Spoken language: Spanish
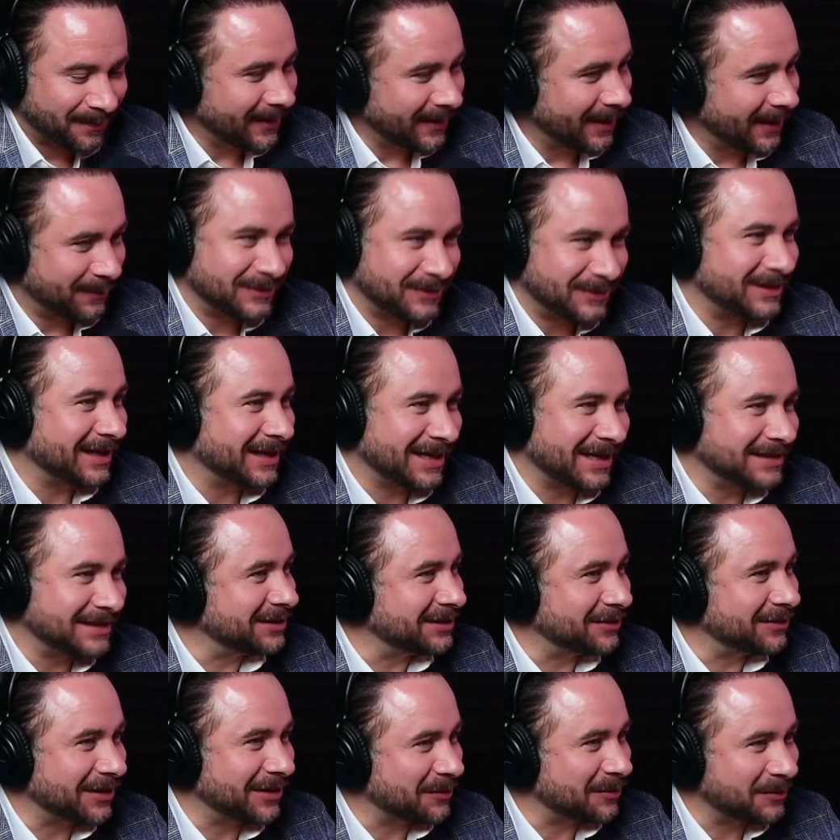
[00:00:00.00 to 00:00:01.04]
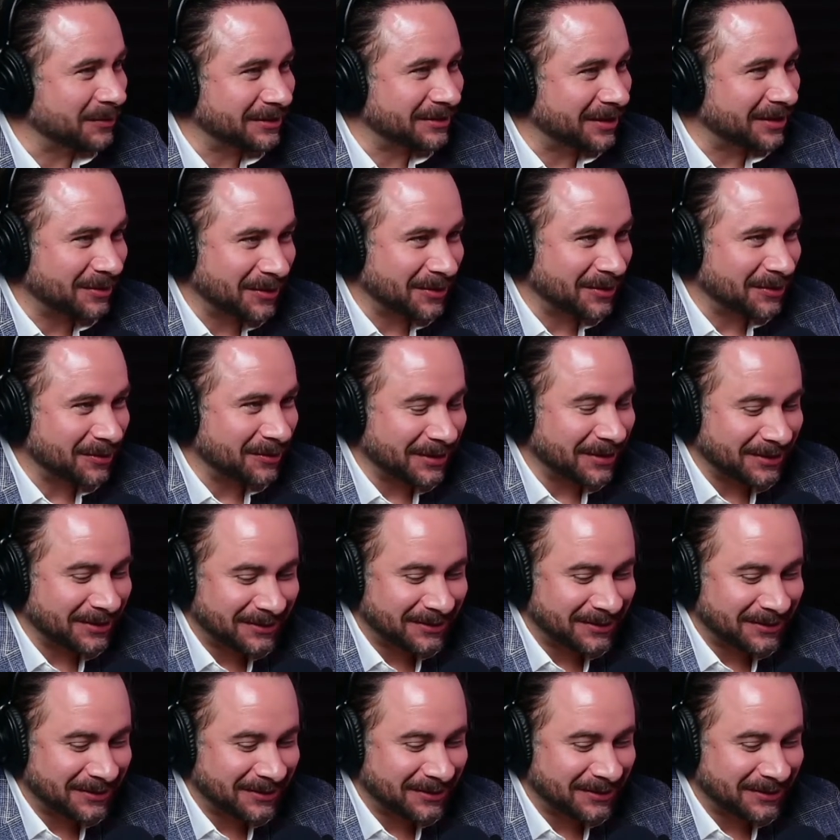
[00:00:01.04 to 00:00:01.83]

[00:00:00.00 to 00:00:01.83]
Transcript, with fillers: Y pues le cancelaron la cuenta luego, luego.